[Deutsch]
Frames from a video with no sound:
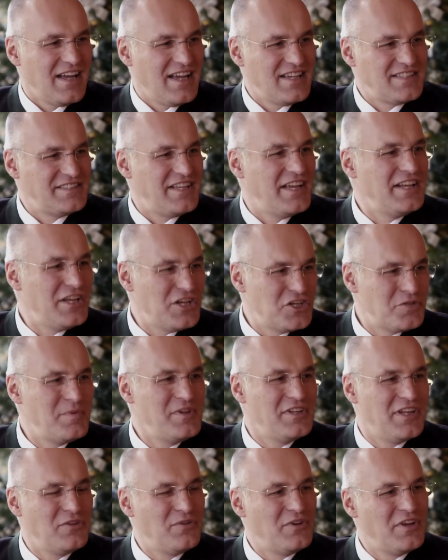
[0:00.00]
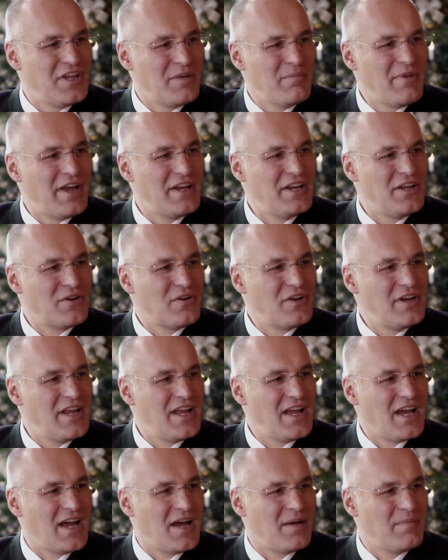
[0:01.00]
Ästhetik spielt natürlich immer eine
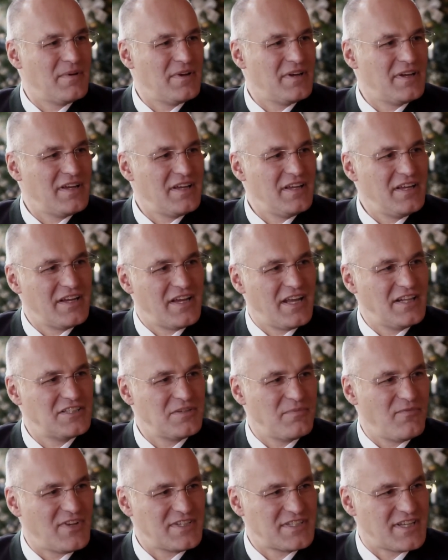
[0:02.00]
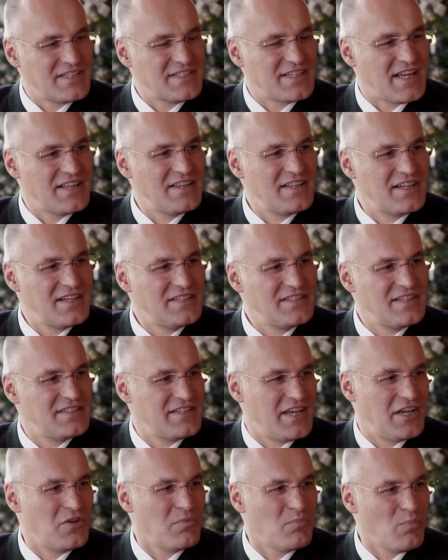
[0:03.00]
Rolle, aber hier geht es um was ganz anderes.
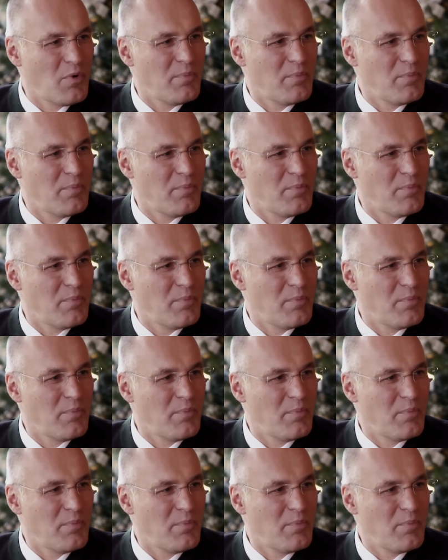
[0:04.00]
Es geht um